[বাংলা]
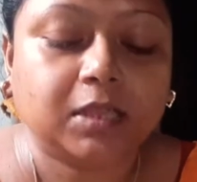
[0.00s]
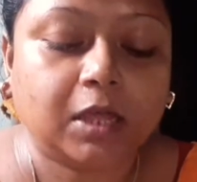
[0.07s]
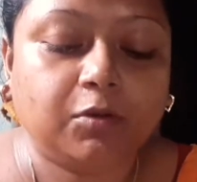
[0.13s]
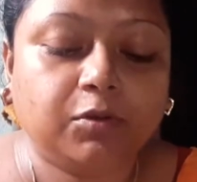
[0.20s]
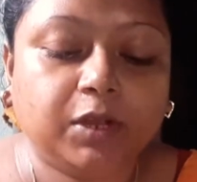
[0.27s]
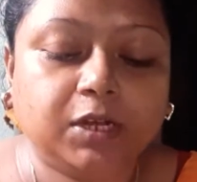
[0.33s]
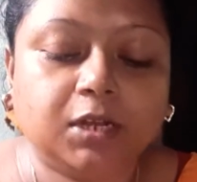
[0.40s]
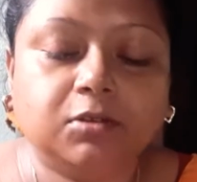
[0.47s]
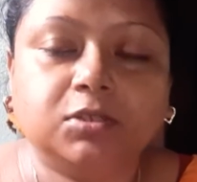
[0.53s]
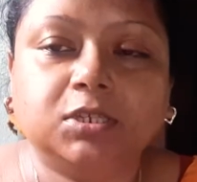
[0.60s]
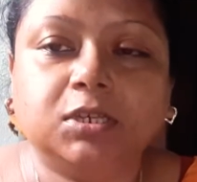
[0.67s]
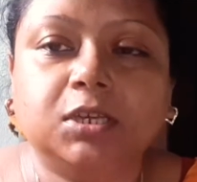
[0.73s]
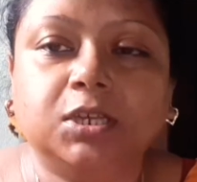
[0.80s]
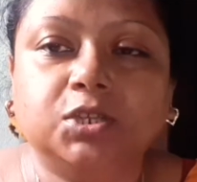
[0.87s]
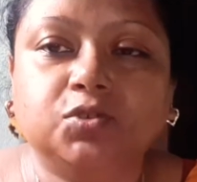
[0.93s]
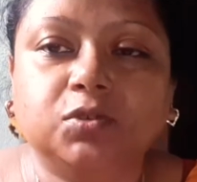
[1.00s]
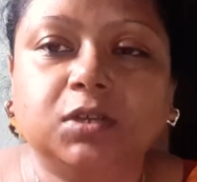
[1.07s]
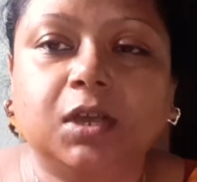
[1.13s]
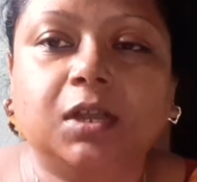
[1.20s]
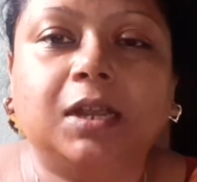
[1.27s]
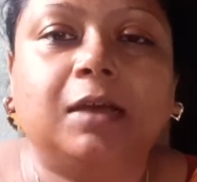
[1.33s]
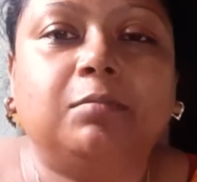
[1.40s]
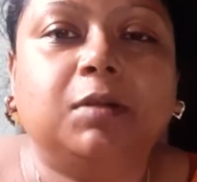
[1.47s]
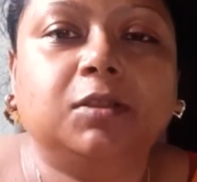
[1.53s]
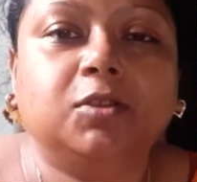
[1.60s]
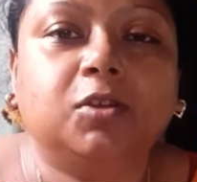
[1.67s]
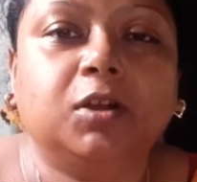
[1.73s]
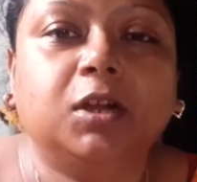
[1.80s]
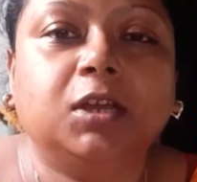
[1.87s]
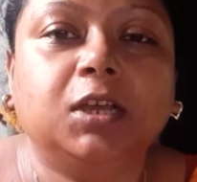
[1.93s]
তাও এটা হচ্ছে খিচুড়ি আর লাবড়া
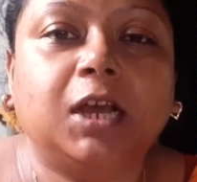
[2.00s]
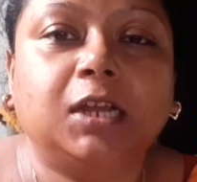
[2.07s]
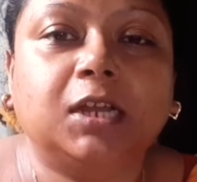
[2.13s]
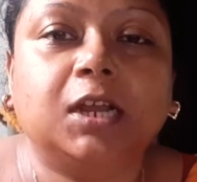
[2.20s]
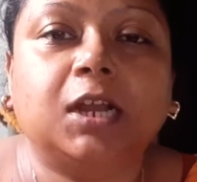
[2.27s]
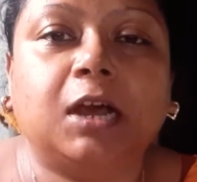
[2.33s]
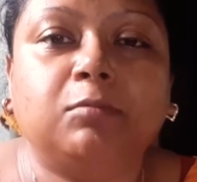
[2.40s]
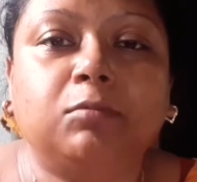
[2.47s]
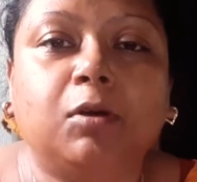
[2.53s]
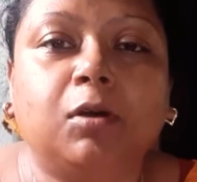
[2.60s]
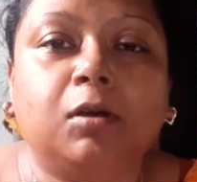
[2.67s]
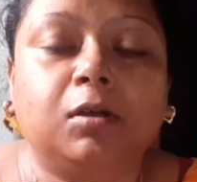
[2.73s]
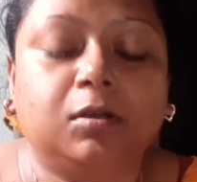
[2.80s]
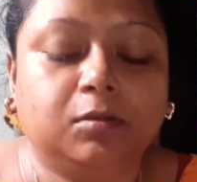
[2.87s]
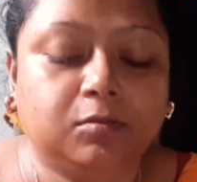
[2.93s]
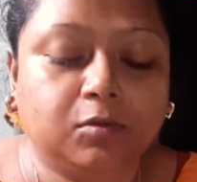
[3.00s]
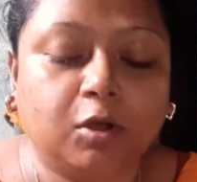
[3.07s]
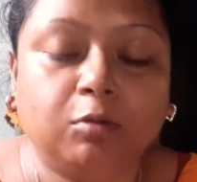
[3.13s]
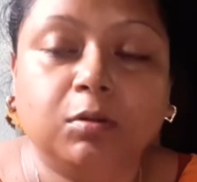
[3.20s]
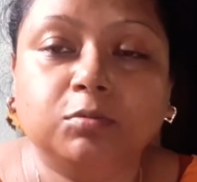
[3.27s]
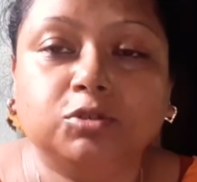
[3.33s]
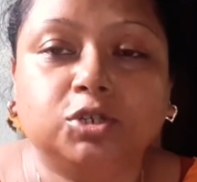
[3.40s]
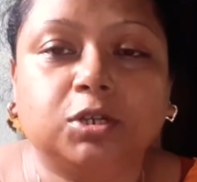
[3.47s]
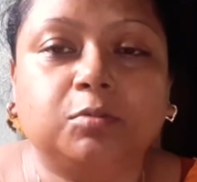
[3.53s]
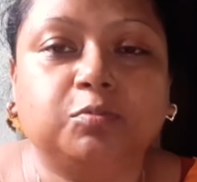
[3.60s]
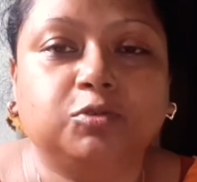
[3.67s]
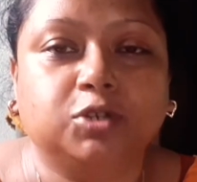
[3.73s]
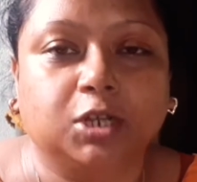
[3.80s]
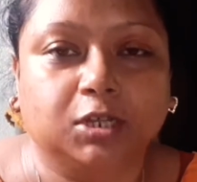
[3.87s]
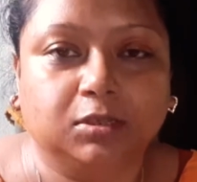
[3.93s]
তরকারি কালকের অমাবস্যার
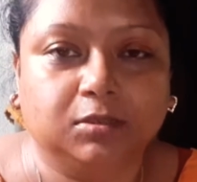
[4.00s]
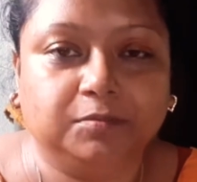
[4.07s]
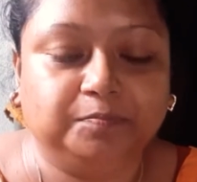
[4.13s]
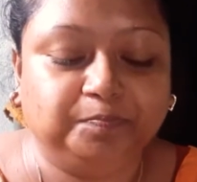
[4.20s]
প্রসাদ